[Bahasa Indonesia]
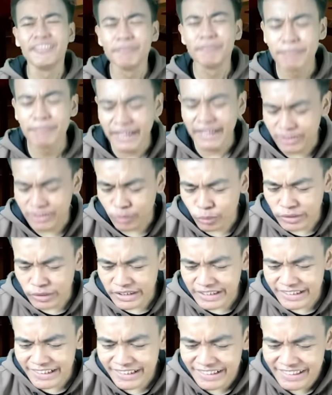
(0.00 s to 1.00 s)
Bayi kuning
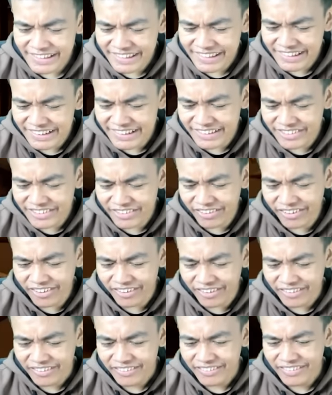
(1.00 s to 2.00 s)
ini di sini
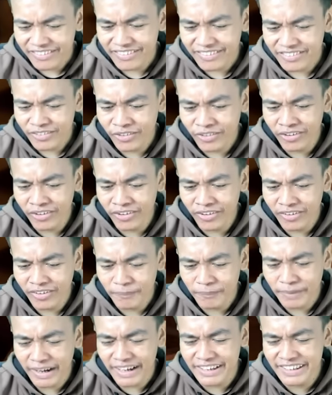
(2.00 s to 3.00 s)
dong. Duh,
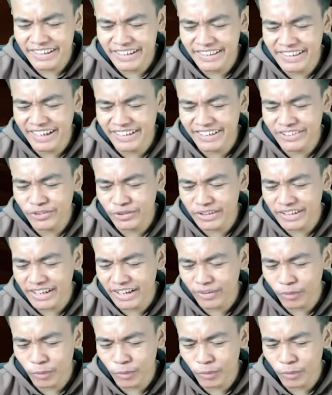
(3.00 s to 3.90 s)
bayi jangan ikutin aku